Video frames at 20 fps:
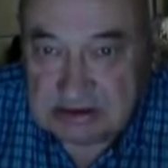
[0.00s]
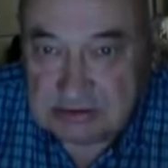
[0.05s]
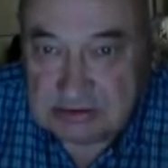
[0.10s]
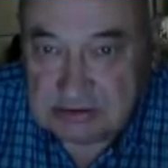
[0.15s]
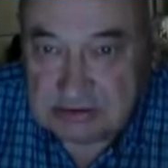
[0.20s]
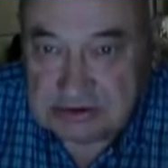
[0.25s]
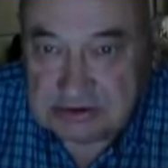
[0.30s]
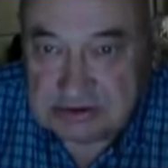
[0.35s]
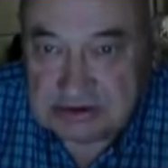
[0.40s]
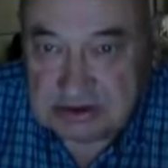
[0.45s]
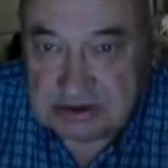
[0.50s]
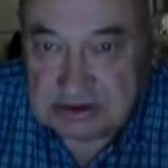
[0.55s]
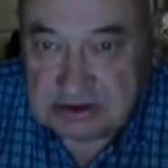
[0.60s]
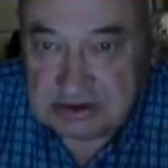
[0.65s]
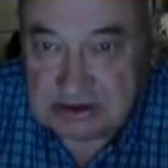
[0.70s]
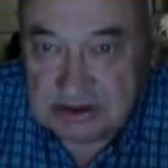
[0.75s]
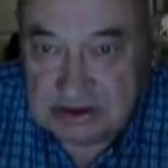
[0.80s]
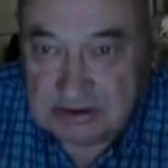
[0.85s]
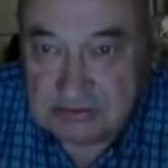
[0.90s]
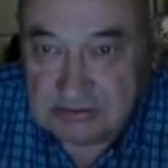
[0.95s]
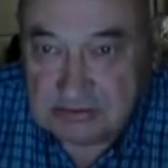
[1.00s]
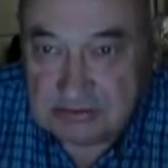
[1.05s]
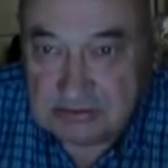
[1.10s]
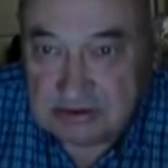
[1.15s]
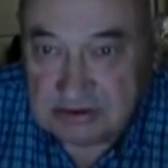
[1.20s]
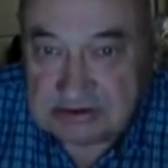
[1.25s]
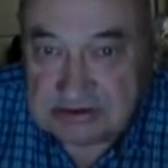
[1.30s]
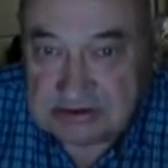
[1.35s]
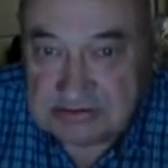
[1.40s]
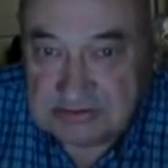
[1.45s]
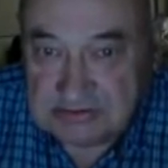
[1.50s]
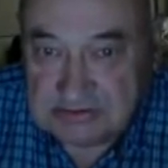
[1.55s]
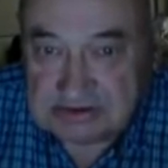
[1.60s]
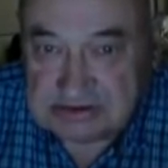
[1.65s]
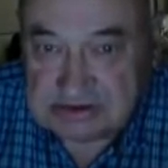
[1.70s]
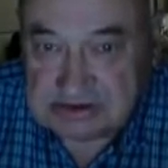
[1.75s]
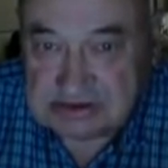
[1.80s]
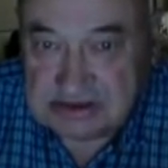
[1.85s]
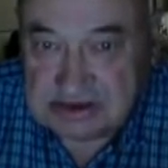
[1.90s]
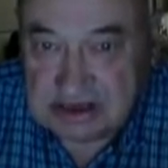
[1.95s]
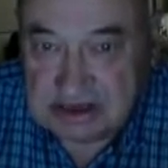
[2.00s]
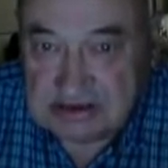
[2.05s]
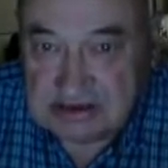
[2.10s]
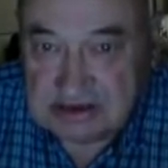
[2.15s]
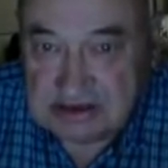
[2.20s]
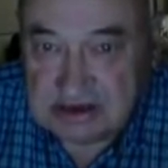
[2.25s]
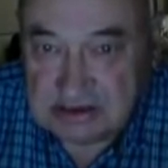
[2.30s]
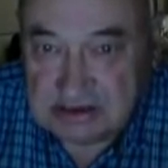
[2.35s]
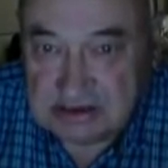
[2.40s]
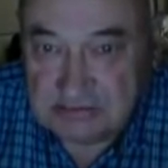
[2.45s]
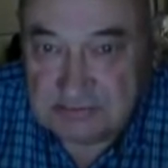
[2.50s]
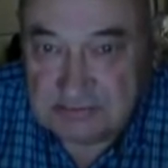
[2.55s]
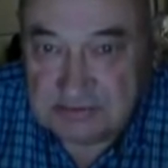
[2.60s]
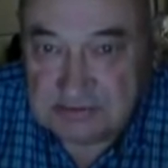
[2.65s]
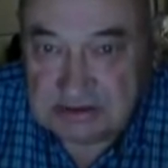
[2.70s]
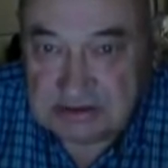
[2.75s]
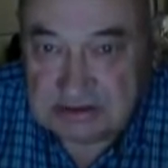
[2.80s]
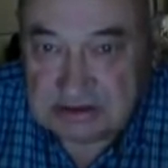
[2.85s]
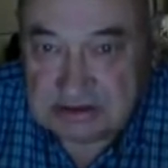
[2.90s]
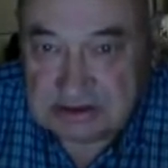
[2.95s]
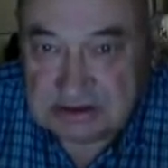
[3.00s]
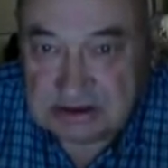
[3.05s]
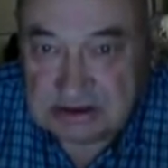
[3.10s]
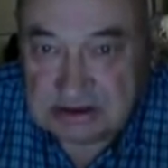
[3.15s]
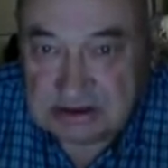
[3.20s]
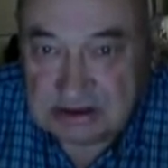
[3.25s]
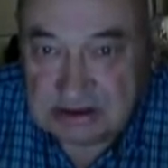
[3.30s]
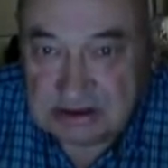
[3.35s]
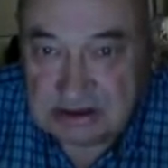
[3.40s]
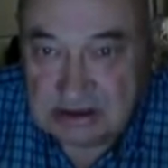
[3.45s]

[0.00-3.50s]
ли ущерб дереву его развитие создание раннего плодоношения?